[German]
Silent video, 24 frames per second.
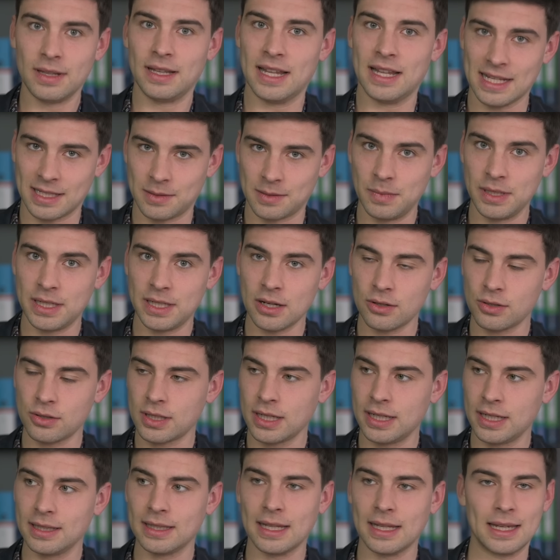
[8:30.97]
lasst mich
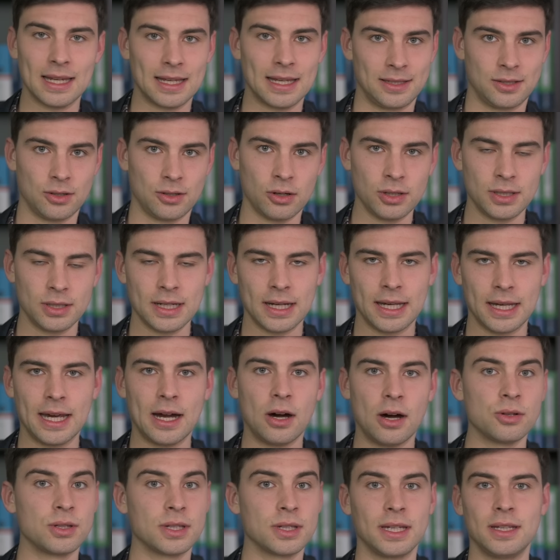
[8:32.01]
ausreden, dann lasse ich euch
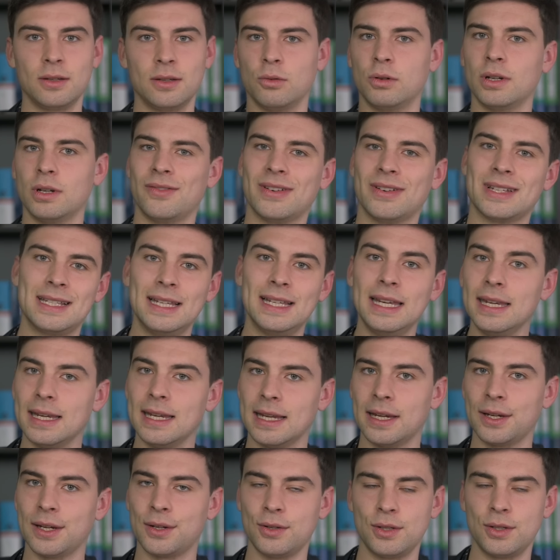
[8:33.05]
nachher ausreden oder was Lindner
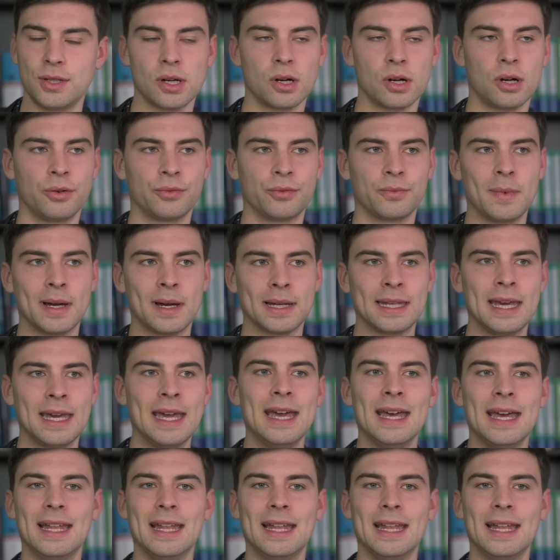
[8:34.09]
natürlich auch oft macht,